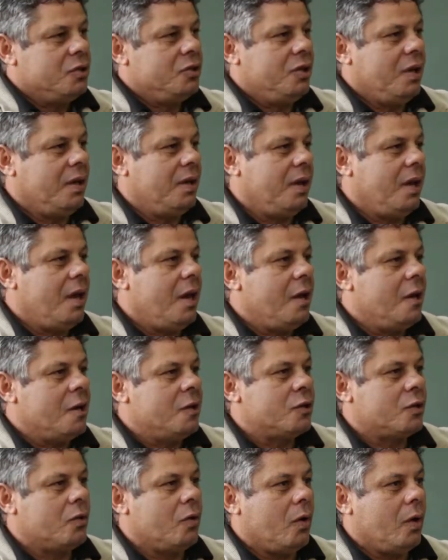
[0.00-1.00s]
cheguei na
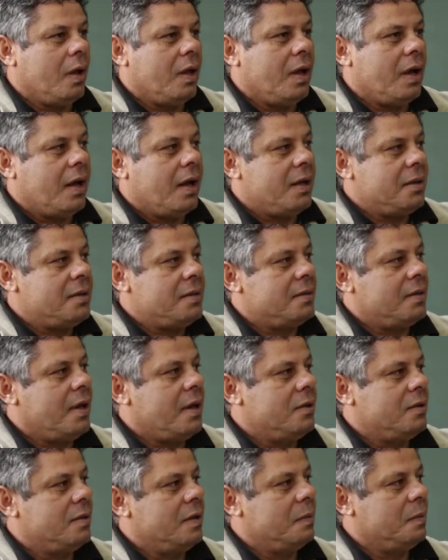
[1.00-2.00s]
escola às
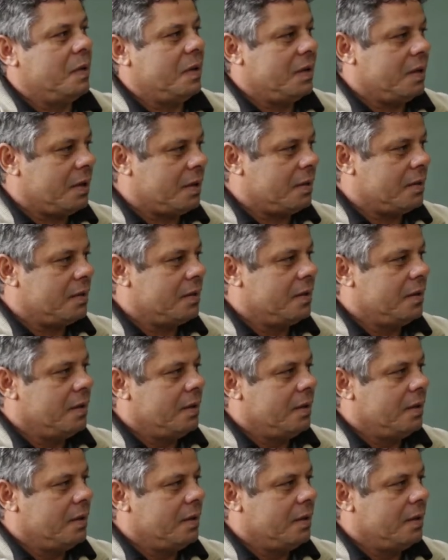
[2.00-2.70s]
sete da manhã,